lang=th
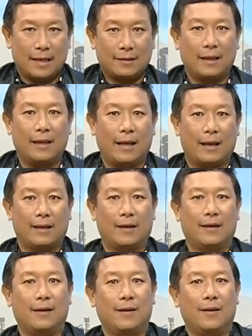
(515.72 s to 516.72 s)
ช่างตีเหล็ก
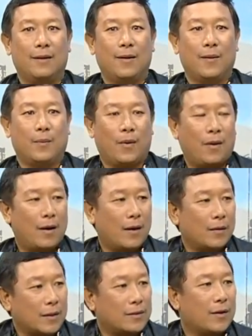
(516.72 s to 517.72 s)
เนี่ยคือ พ่อ
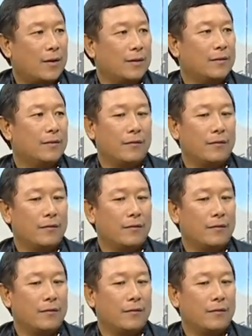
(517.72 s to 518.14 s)
เขาก็จะสอน